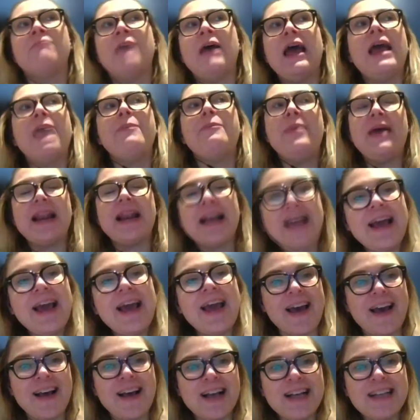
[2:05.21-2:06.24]
e
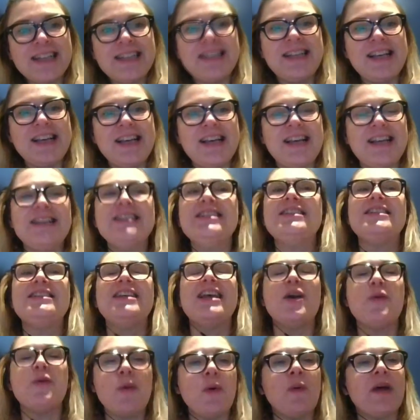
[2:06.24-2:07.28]
perché si
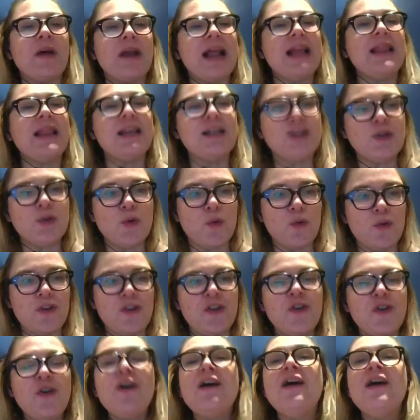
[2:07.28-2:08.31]
insegue un grande
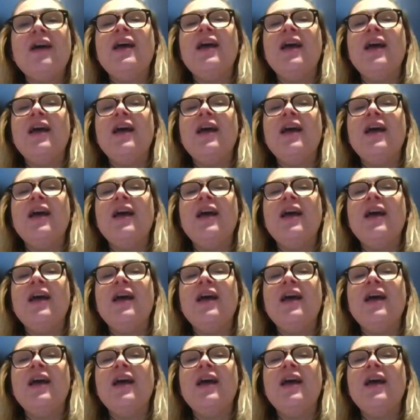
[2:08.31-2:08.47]
sogno,